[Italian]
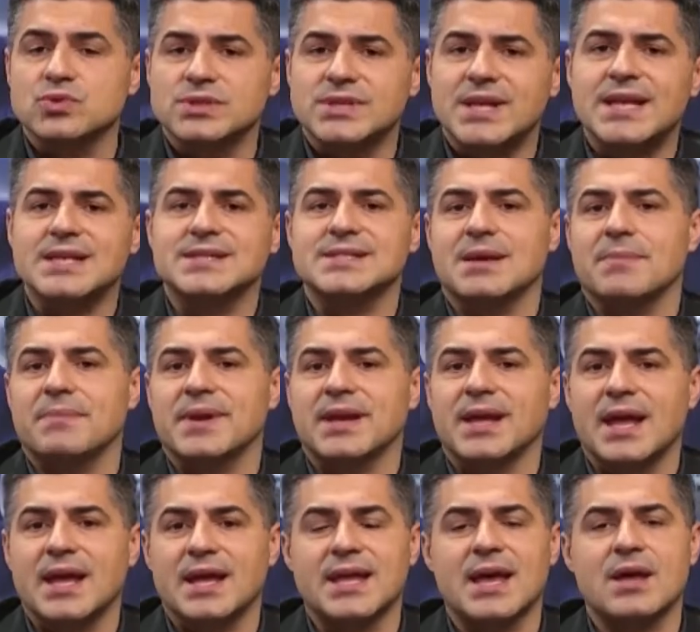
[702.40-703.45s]
giustizia,
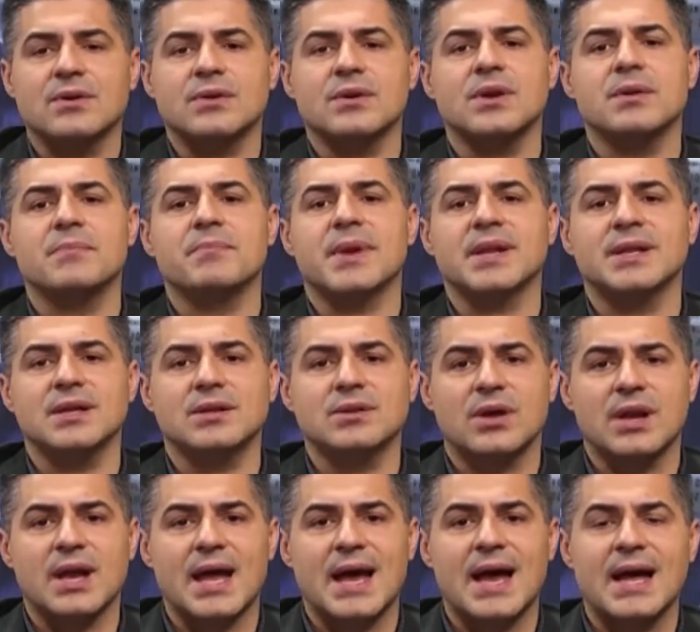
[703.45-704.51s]
perché è chiaro che un
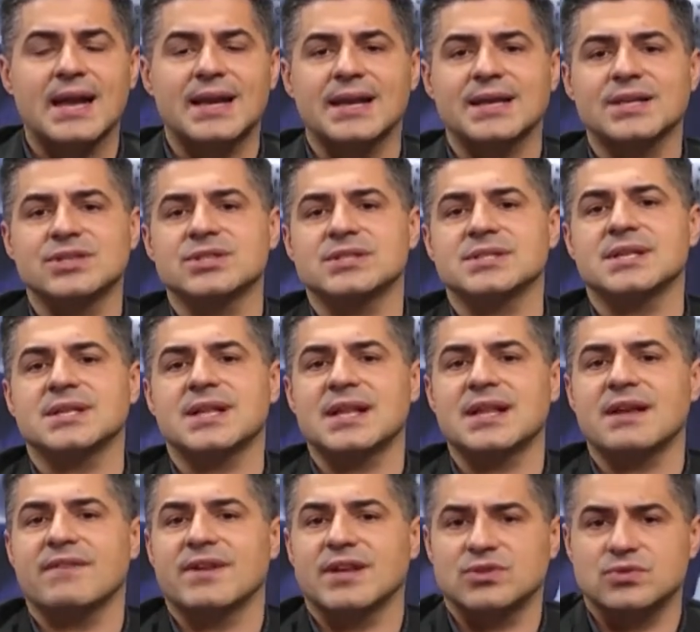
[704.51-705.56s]
imprenditore ha la necessità
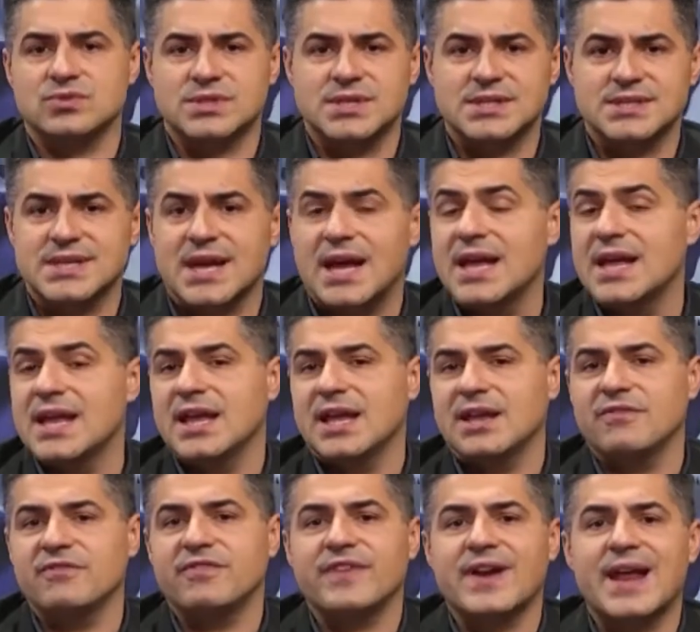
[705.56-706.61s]
di avere giustizia
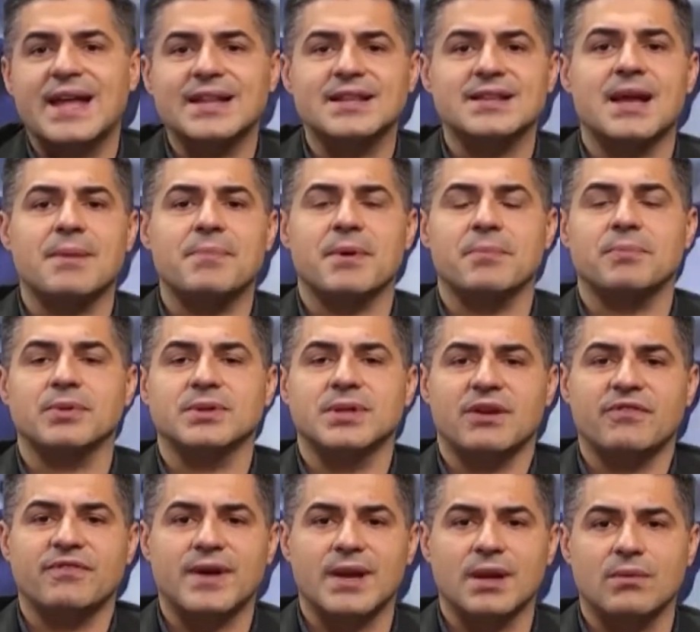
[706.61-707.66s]
in fretta per
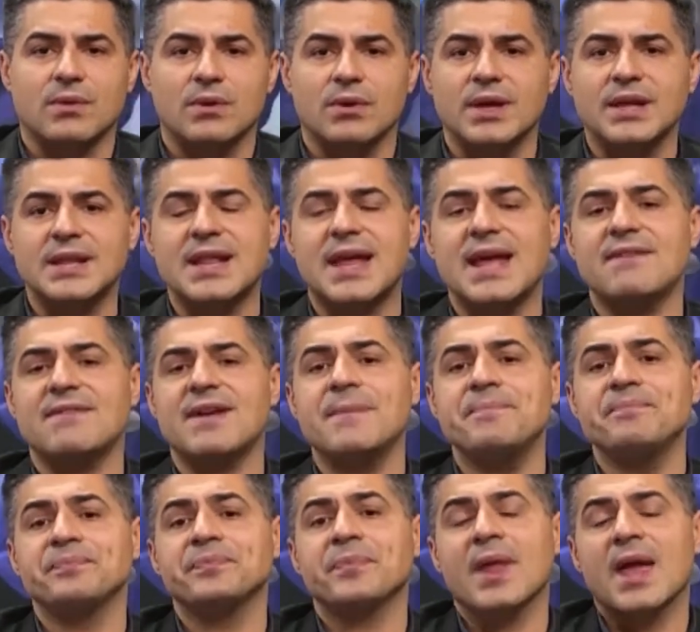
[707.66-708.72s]
poter fare quello che deve